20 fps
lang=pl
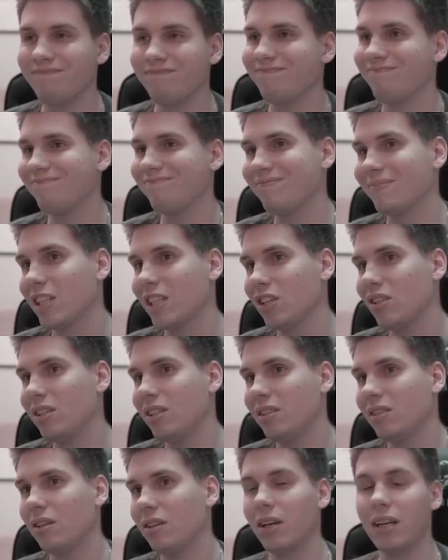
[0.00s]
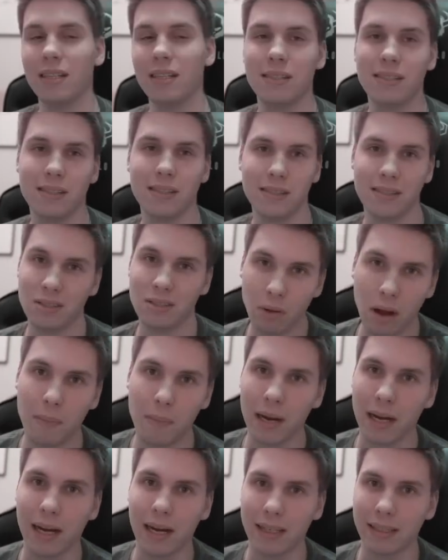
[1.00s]
No i to jest
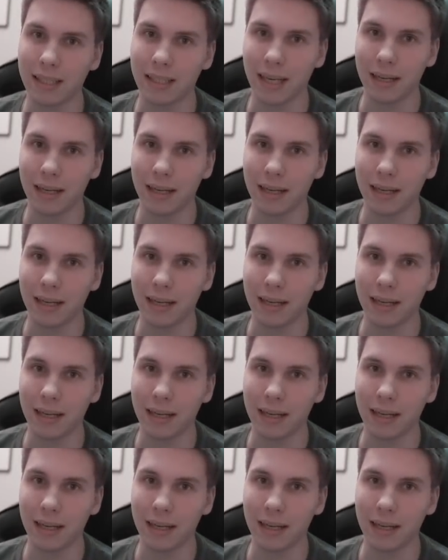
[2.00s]
słaba karta.